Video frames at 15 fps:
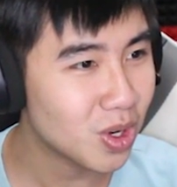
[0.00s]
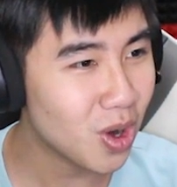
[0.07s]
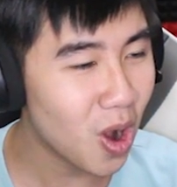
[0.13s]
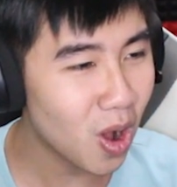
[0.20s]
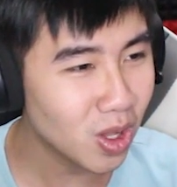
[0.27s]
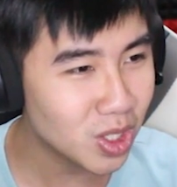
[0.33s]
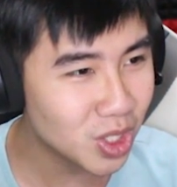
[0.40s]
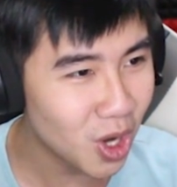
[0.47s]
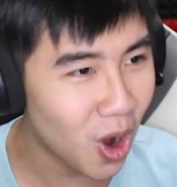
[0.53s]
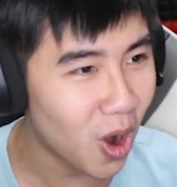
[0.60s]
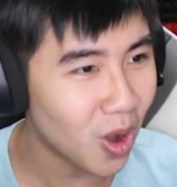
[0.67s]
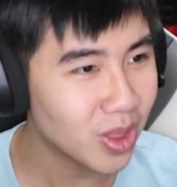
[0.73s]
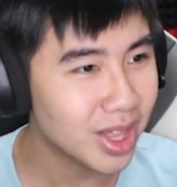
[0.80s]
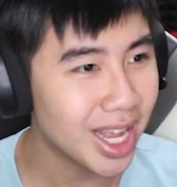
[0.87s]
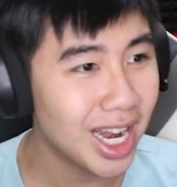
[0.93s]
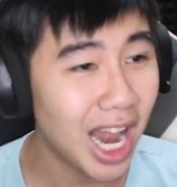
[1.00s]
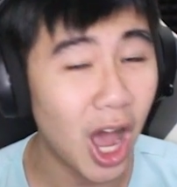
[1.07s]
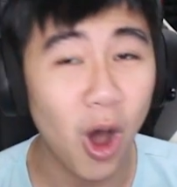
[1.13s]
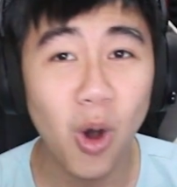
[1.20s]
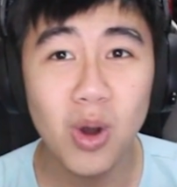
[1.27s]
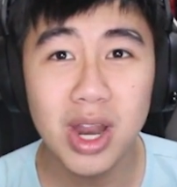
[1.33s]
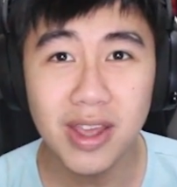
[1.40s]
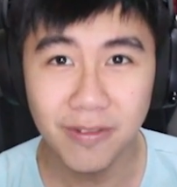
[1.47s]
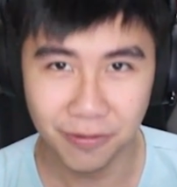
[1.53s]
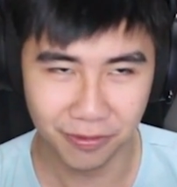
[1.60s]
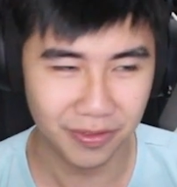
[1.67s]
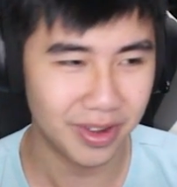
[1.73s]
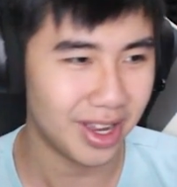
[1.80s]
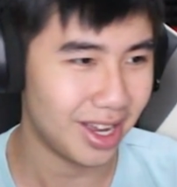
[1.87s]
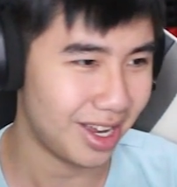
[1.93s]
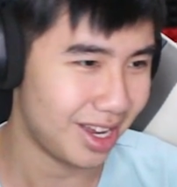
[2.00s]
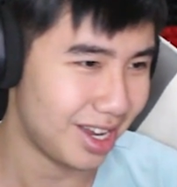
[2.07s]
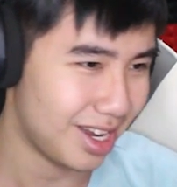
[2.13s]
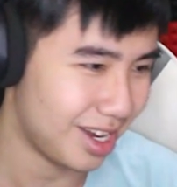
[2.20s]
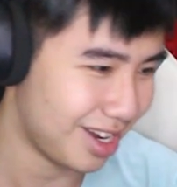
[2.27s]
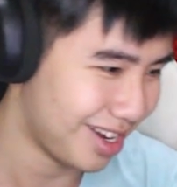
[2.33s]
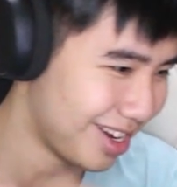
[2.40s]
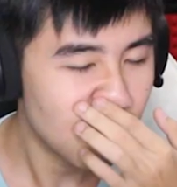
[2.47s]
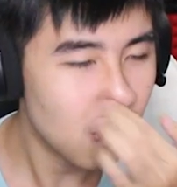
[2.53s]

con chó tên là Olive À,